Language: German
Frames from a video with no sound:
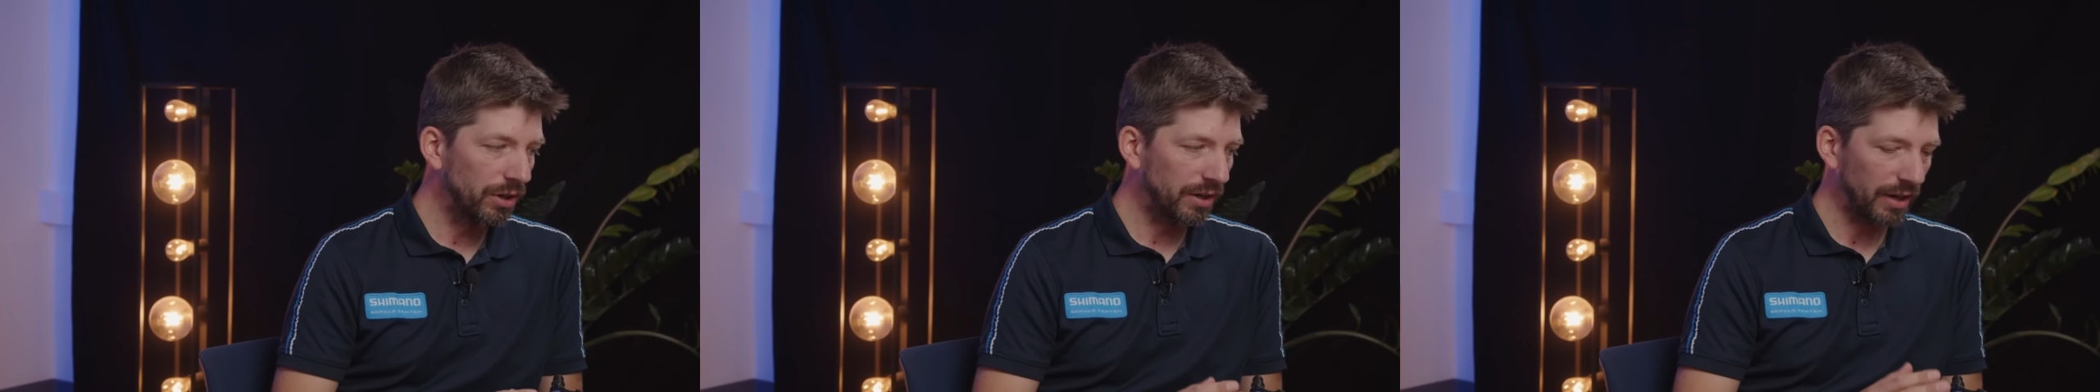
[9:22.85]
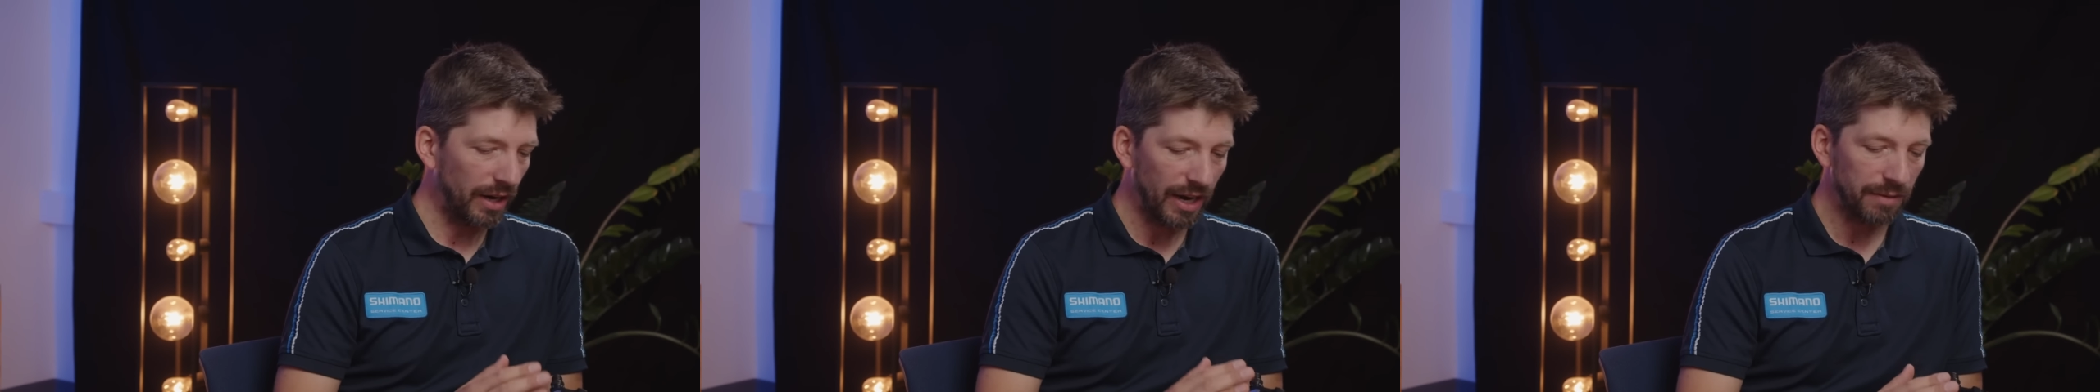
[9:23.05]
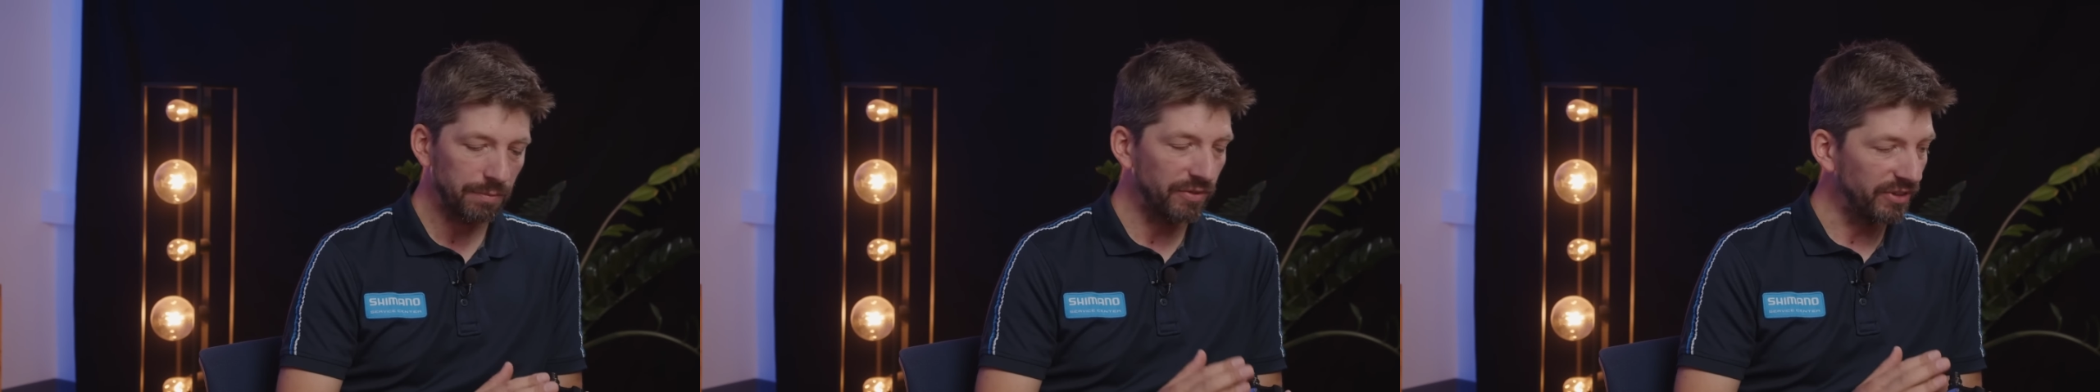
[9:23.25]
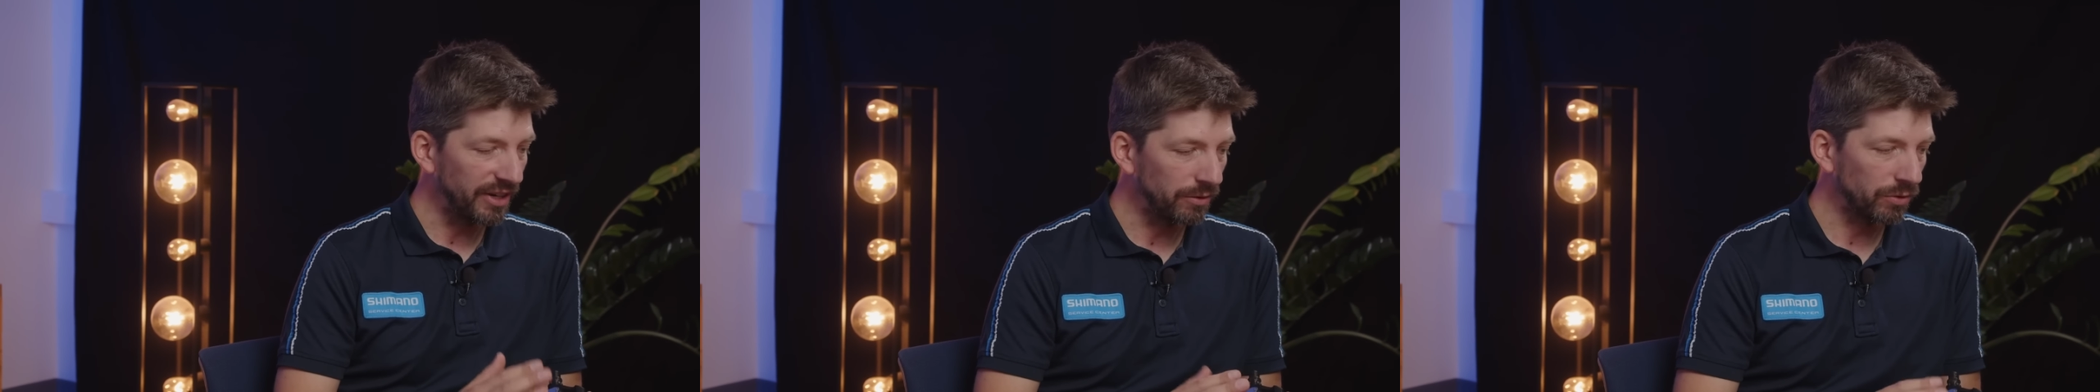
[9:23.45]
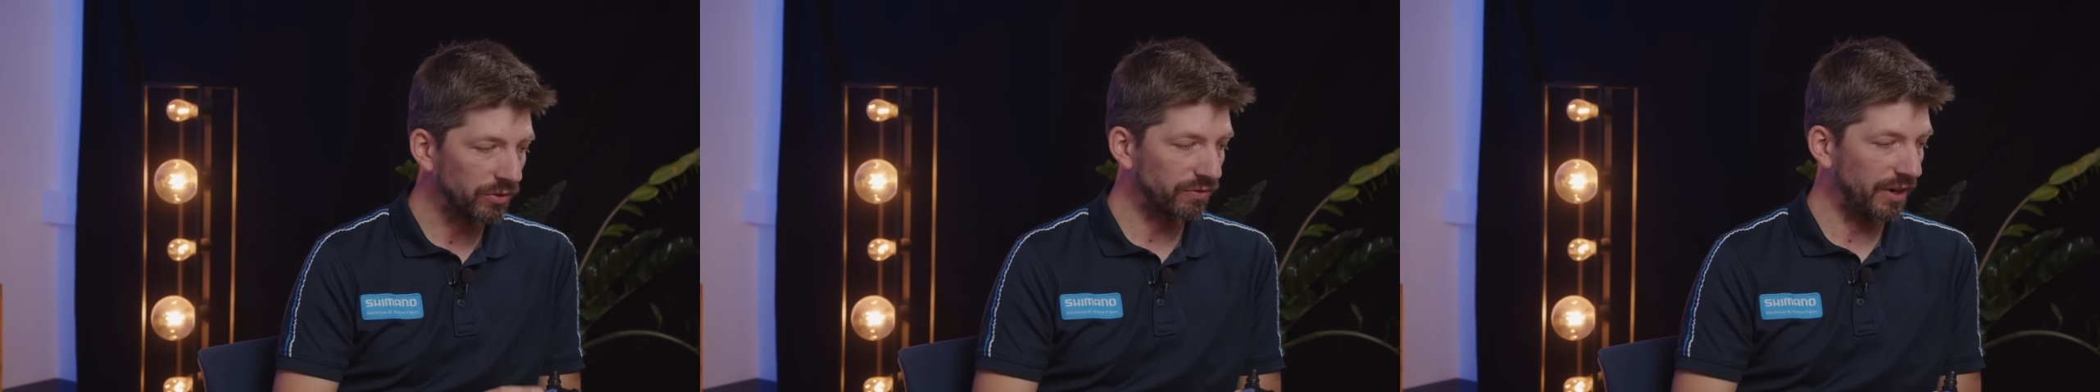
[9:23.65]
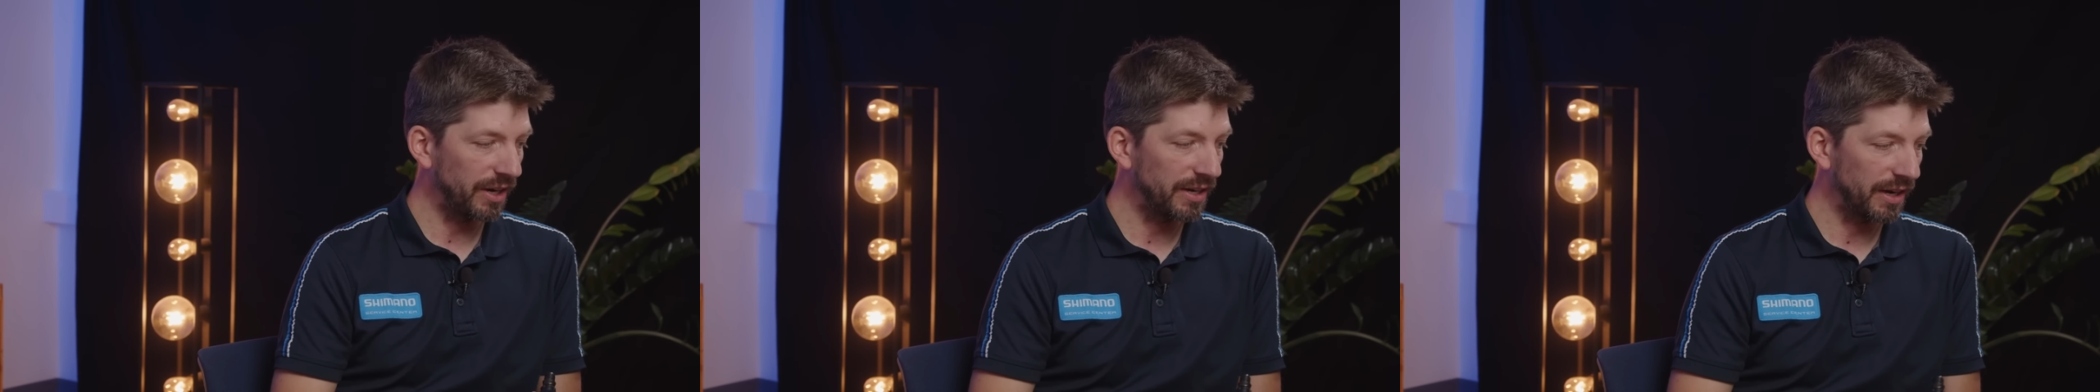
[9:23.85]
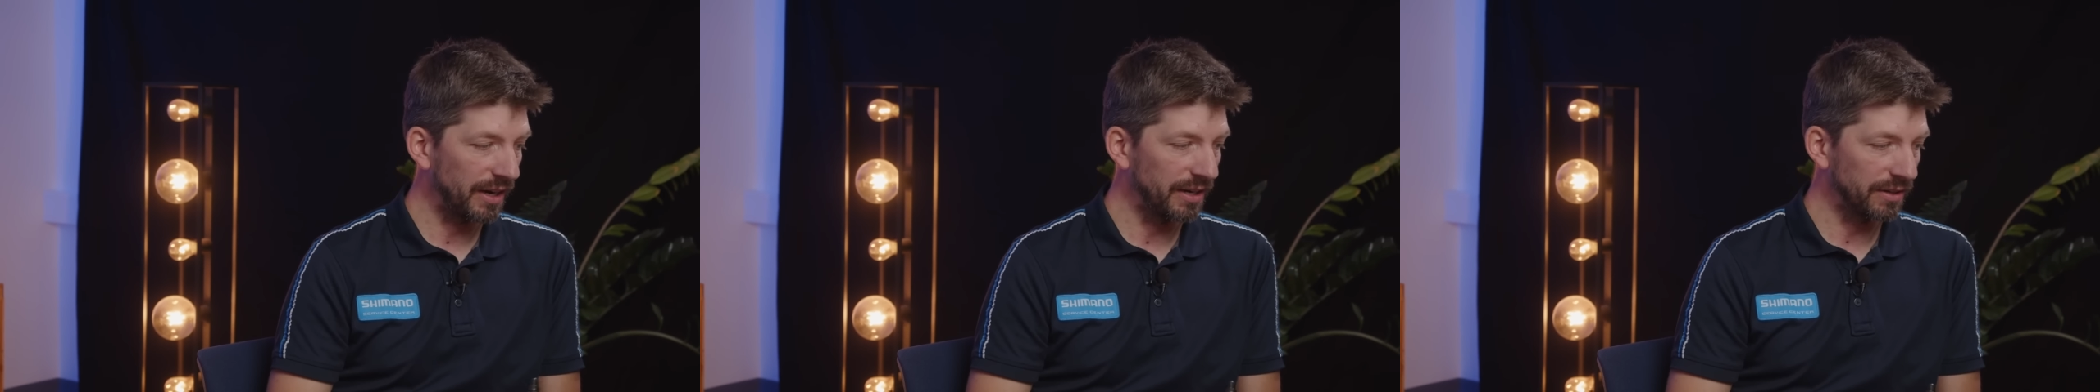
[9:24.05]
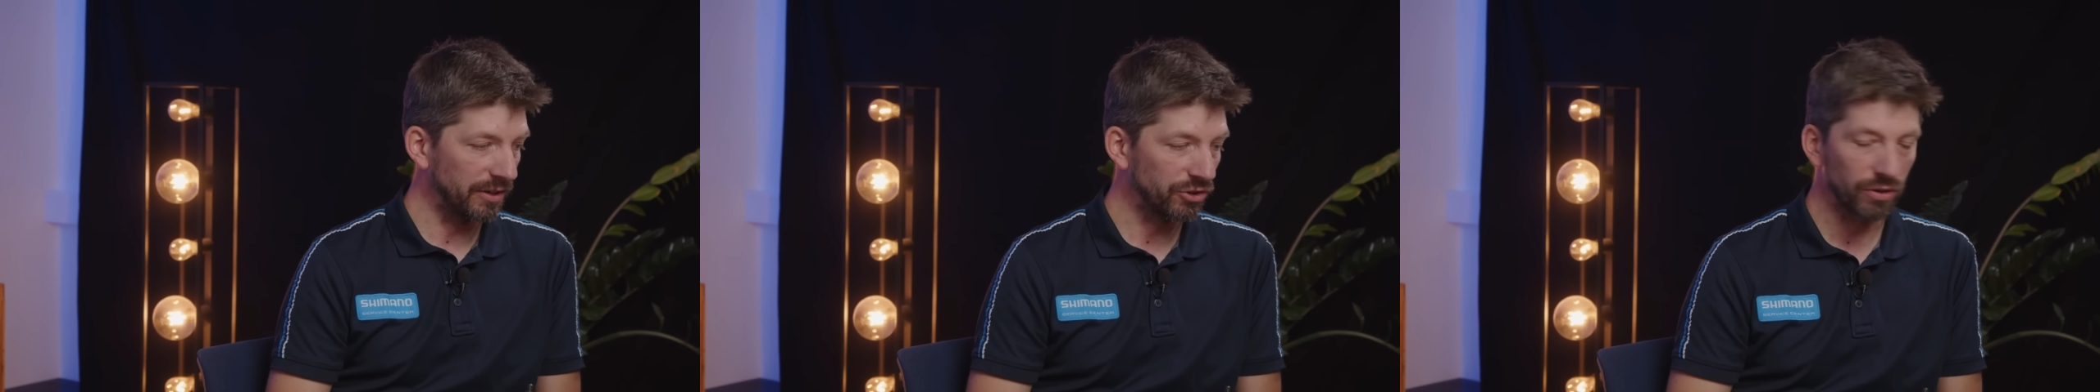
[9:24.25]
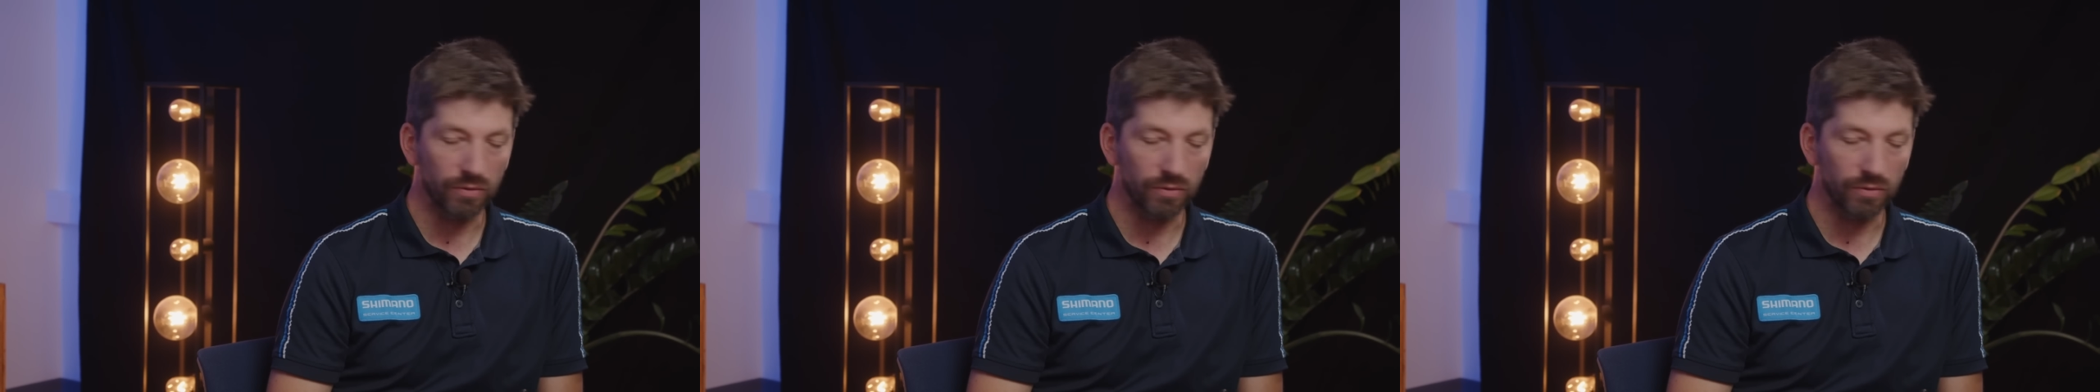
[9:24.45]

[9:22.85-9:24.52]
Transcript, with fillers: Grad Bewegungsfreiheit ist